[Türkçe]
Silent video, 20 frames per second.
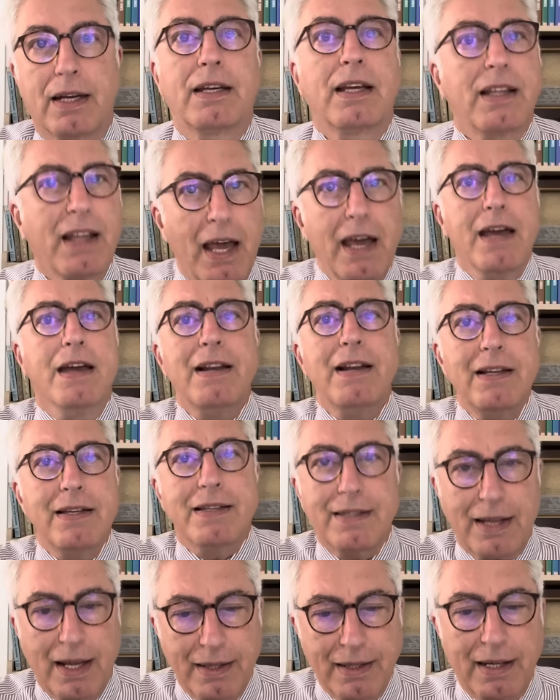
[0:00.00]
ya da ehil
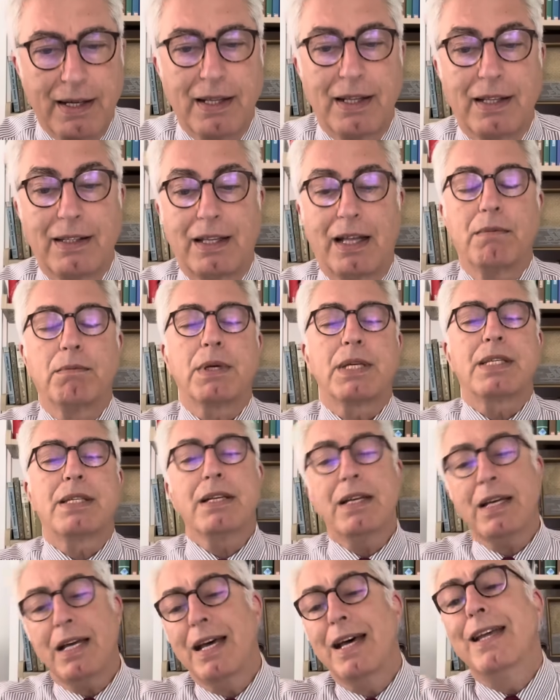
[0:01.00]
insanların
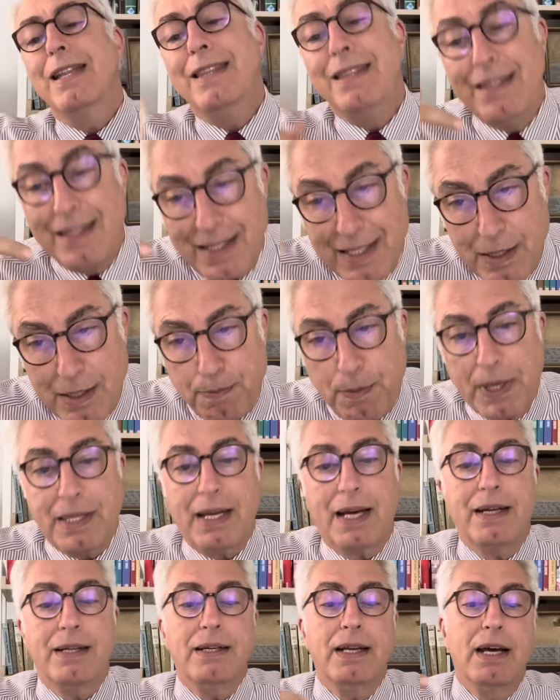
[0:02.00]
atanması
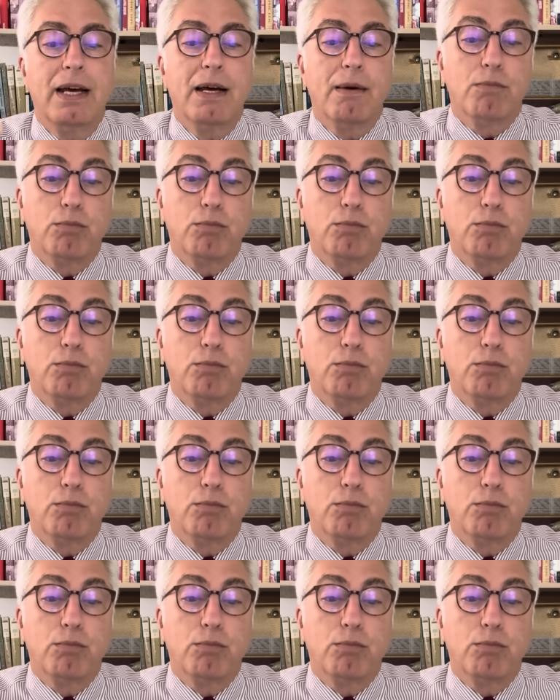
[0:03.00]
nispeten